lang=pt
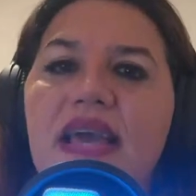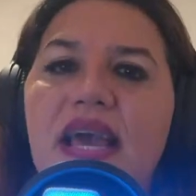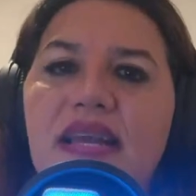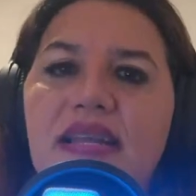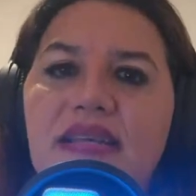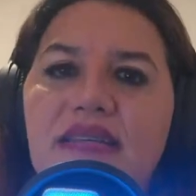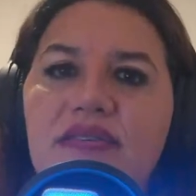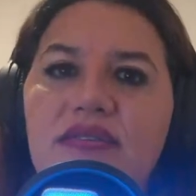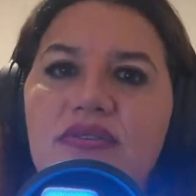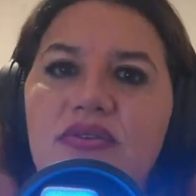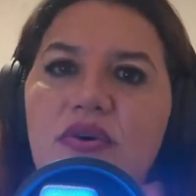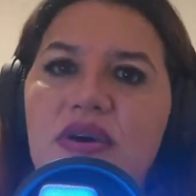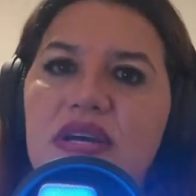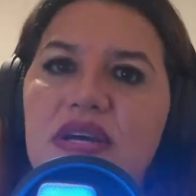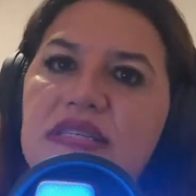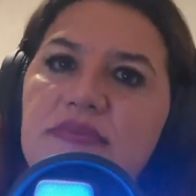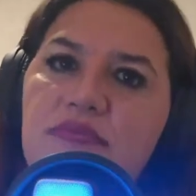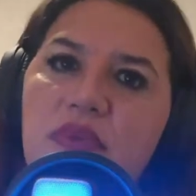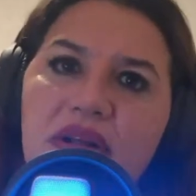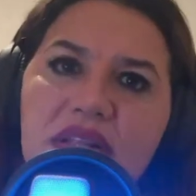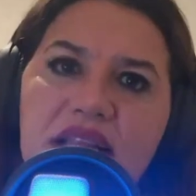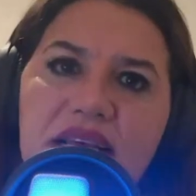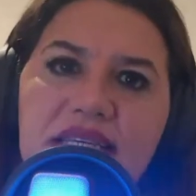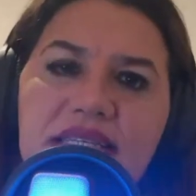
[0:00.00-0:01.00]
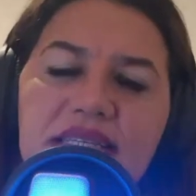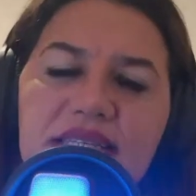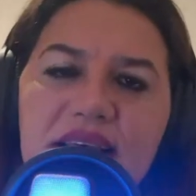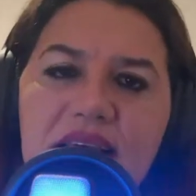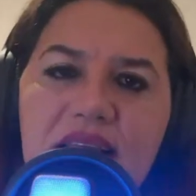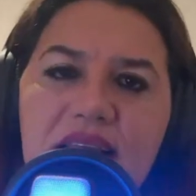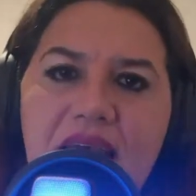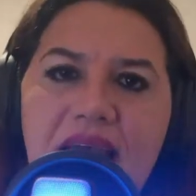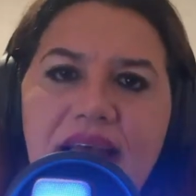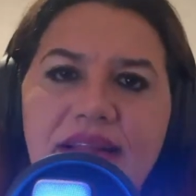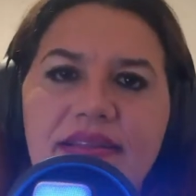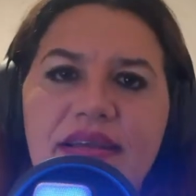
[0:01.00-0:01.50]
E eles dois podem
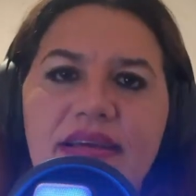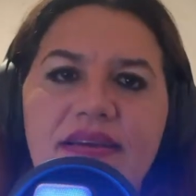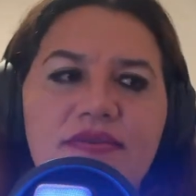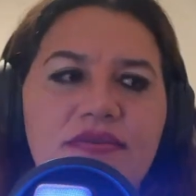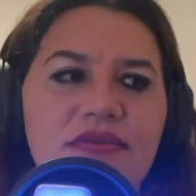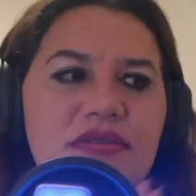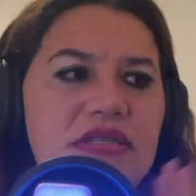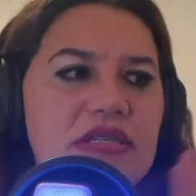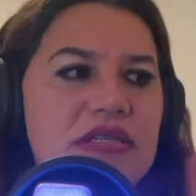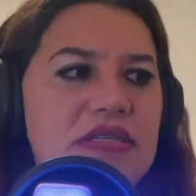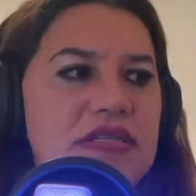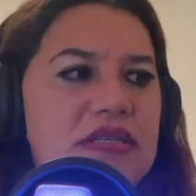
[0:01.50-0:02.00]
ser héteros.